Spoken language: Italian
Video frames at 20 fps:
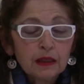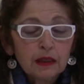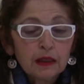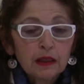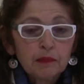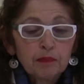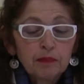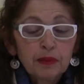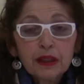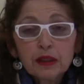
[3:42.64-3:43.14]

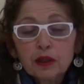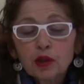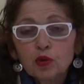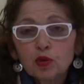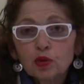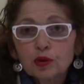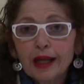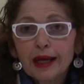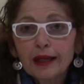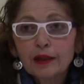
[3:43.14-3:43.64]
Per
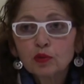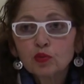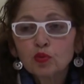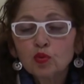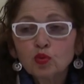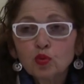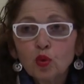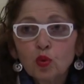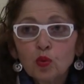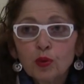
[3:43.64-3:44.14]
ricordare
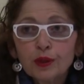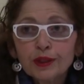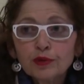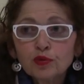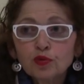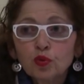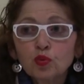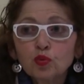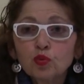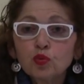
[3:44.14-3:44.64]
tutto
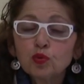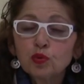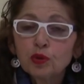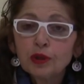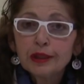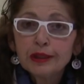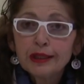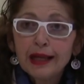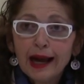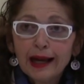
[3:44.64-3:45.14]
questo,
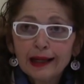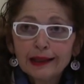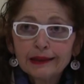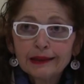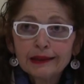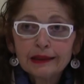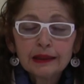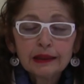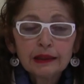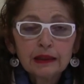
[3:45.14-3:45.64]
tutti gli
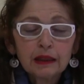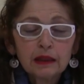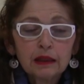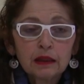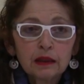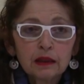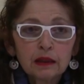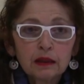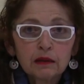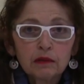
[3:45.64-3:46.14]
anni
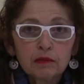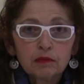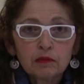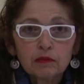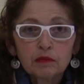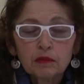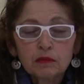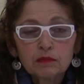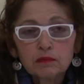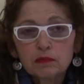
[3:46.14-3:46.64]
eh,
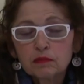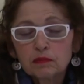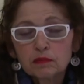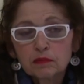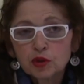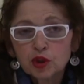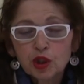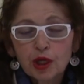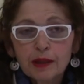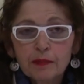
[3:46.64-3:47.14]

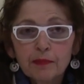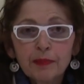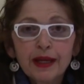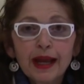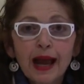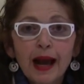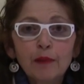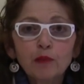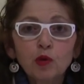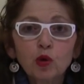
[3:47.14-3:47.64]

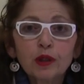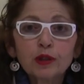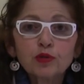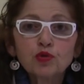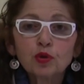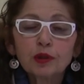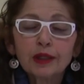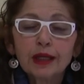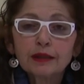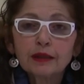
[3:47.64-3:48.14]
celebriamo la
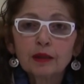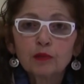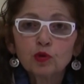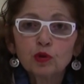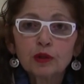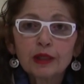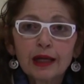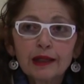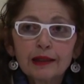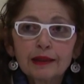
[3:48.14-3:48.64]
giornata
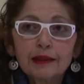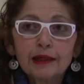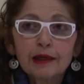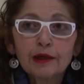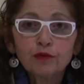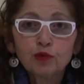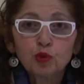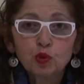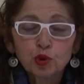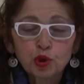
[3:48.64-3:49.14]
mondiale della
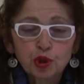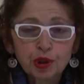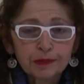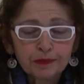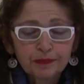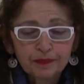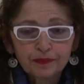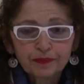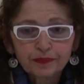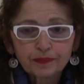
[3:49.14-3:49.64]

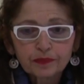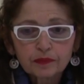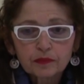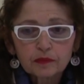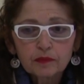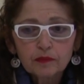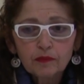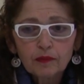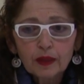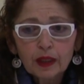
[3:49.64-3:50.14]
voce
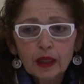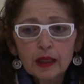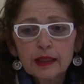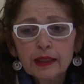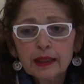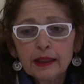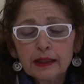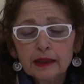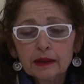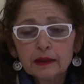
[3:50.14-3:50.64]

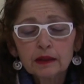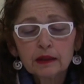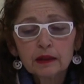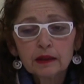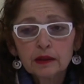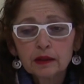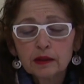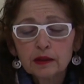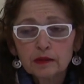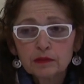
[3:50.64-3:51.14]
e
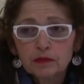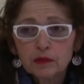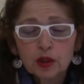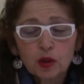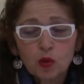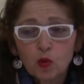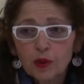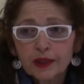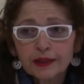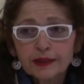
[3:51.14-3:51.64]
eh, in
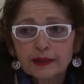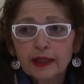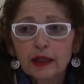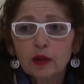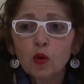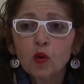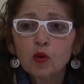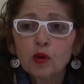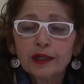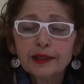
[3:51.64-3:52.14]
questa
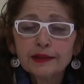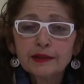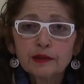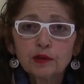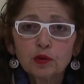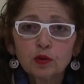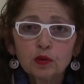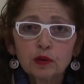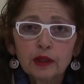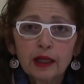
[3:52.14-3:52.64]

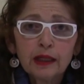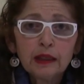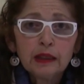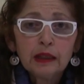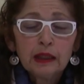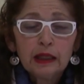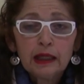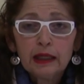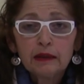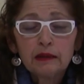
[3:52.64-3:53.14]
occasione
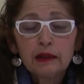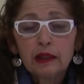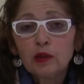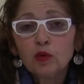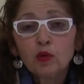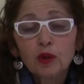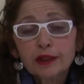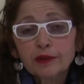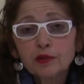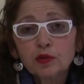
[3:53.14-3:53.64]
eh,
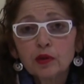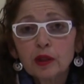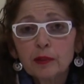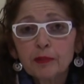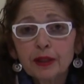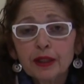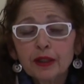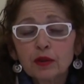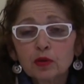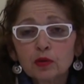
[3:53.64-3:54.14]
l'occasione
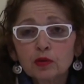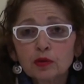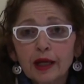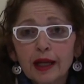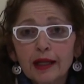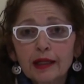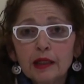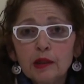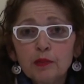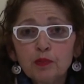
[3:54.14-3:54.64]
per
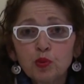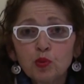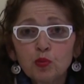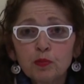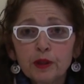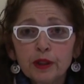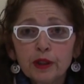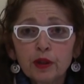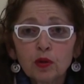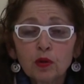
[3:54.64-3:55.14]
incontrare il
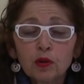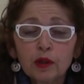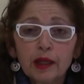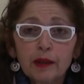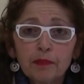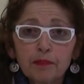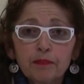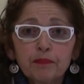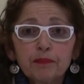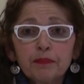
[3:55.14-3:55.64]
pubblico
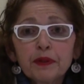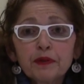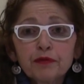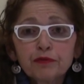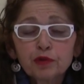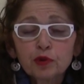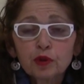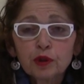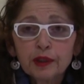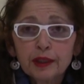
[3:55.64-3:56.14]
e per
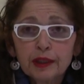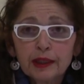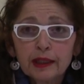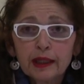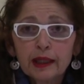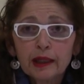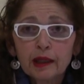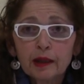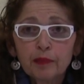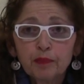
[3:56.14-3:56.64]

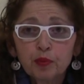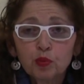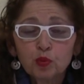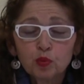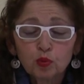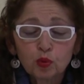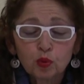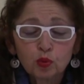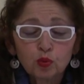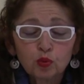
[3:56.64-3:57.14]
fornire
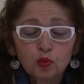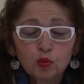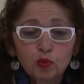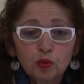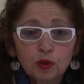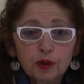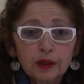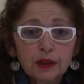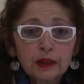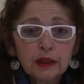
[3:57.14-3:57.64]
appunto
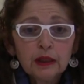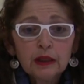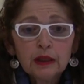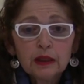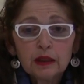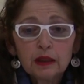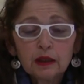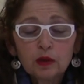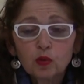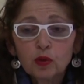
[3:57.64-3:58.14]
tutti
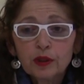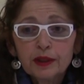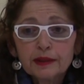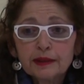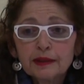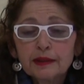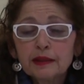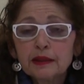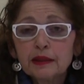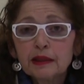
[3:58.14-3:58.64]
eh,
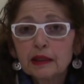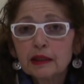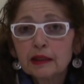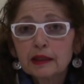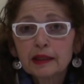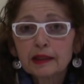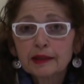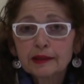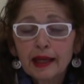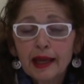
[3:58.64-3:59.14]
questi eh,
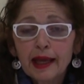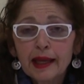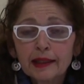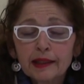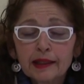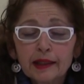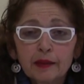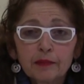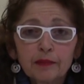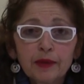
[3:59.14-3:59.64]
criteri
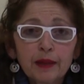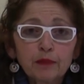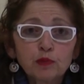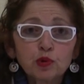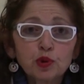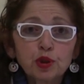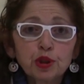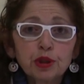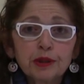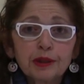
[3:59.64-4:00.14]
che abbiamo
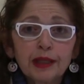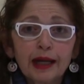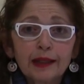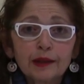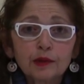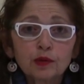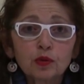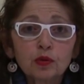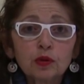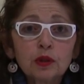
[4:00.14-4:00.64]
citato